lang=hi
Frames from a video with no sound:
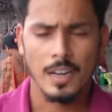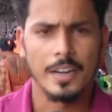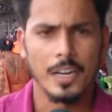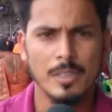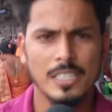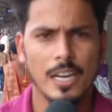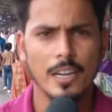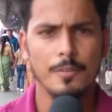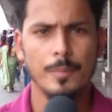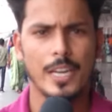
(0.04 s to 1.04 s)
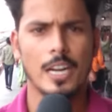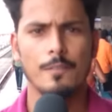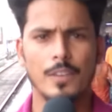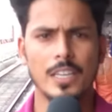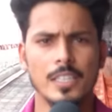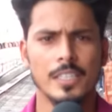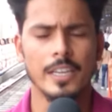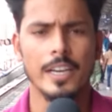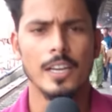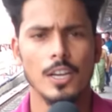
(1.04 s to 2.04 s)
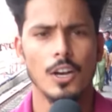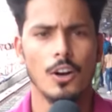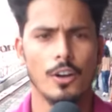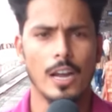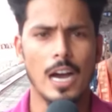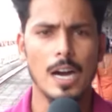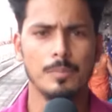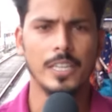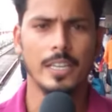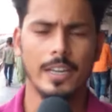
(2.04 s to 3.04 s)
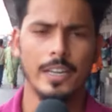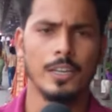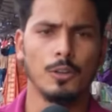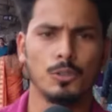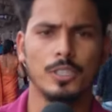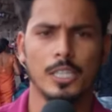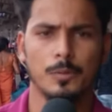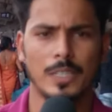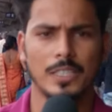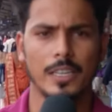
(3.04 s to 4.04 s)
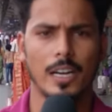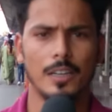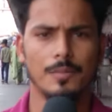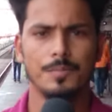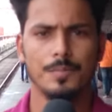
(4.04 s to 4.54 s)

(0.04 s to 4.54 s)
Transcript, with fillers: नमस्कार मेरा नाम विक्की सिंह है और आप देख रहे हैं उत्कर्ष पत्रिका